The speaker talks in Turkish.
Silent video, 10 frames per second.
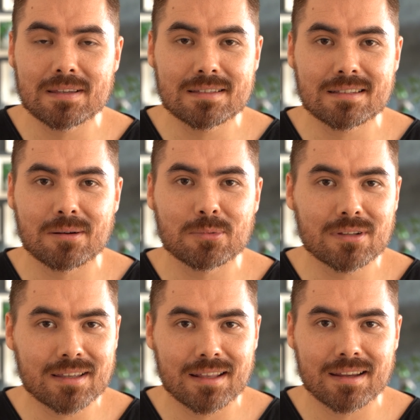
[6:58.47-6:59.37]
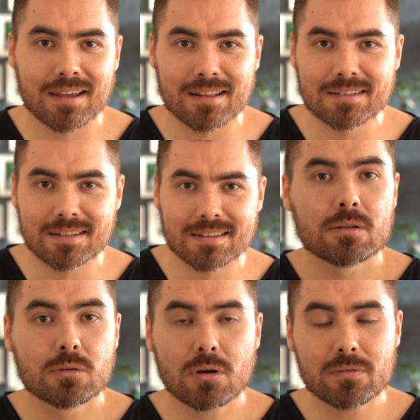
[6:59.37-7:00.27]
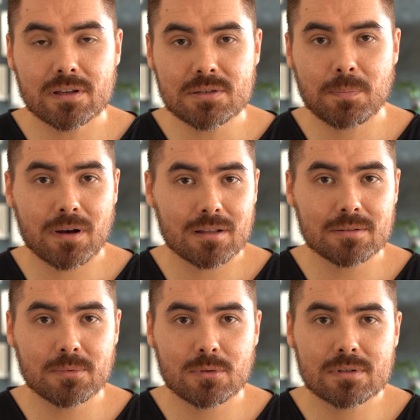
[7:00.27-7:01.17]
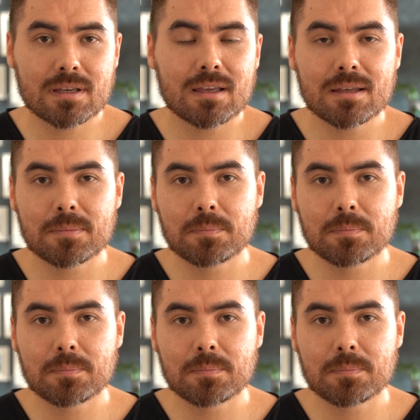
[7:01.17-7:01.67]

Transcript: İstanbul'a geri geldik. Norveç pahalı bir ülke.